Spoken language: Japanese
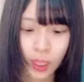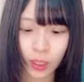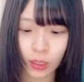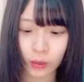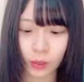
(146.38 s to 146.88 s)
いた
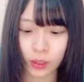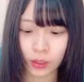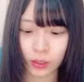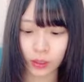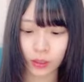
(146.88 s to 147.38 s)
だきま
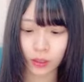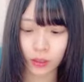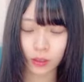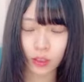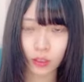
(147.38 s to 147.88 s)
す
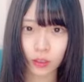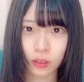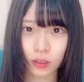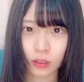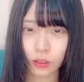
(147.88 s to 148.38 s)

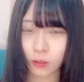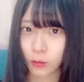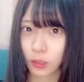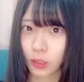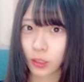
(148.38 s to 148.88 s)

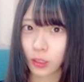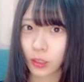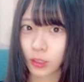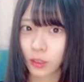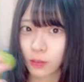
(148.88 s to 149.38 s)
マスカット
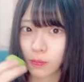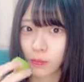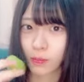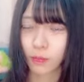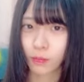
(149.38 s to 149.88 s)

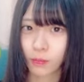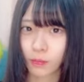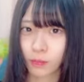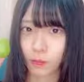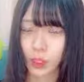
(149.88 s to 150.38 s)

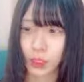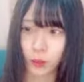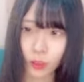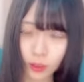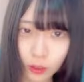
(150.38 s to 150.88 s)
めっちゃ大
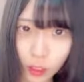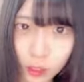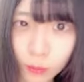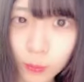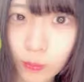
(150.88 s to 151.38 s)
きくないい